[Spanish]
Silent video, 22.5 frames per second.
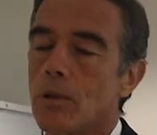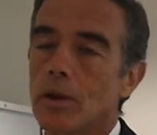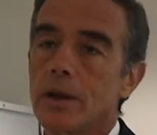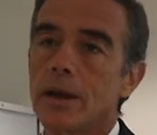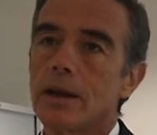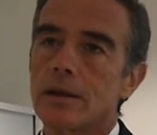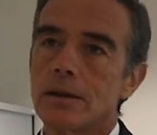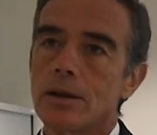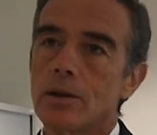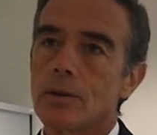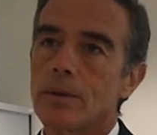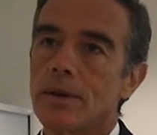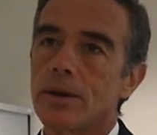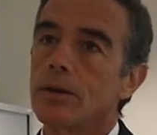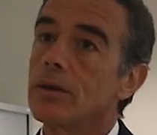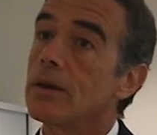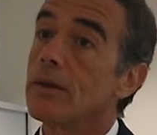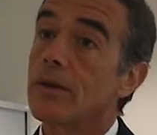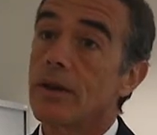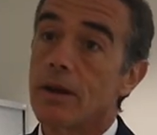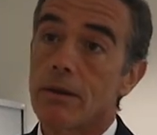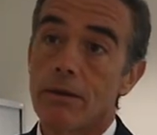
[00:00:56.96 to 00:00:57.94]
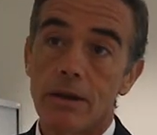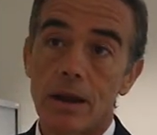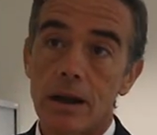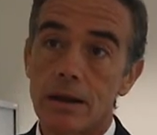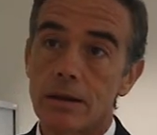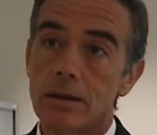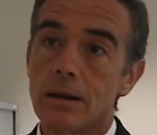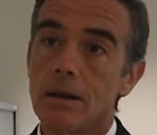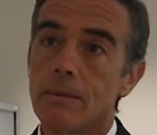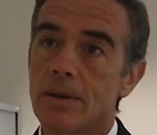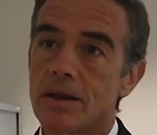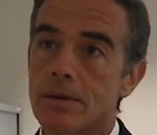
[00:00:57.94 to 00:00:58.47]
políticas de innovación
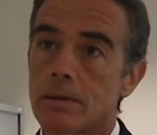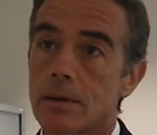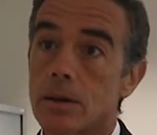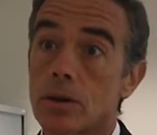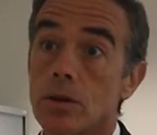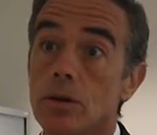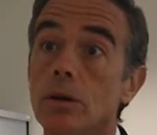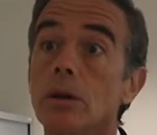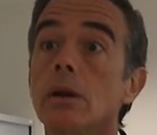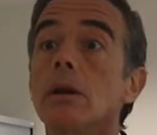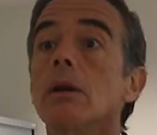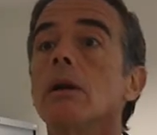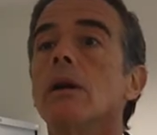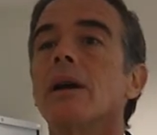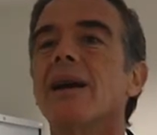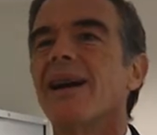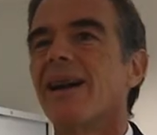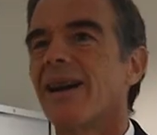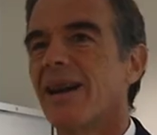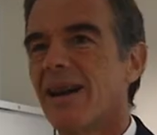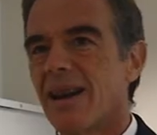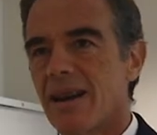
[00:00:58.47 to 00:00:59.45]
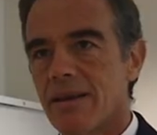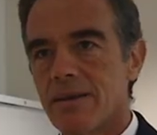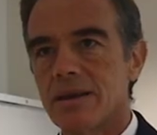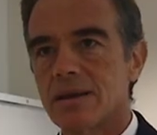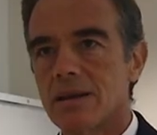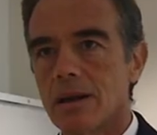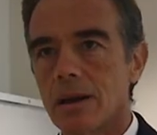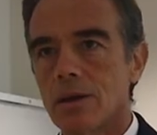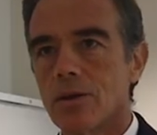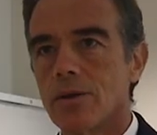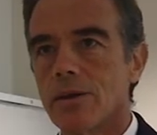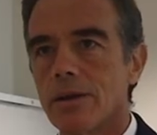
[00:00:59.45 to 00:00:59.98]
diferenciales en el País Vasco
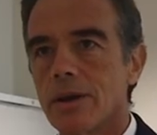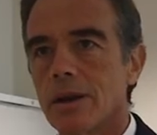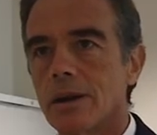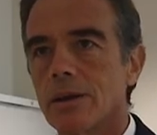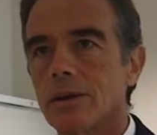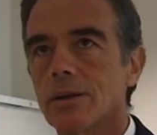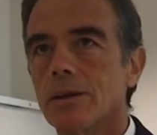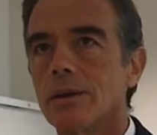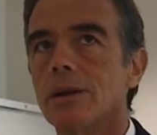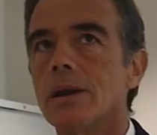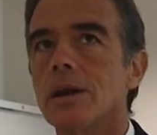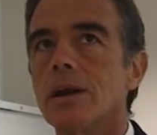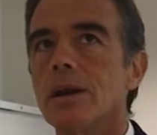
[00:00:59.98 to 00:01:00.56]
gracias al concierto.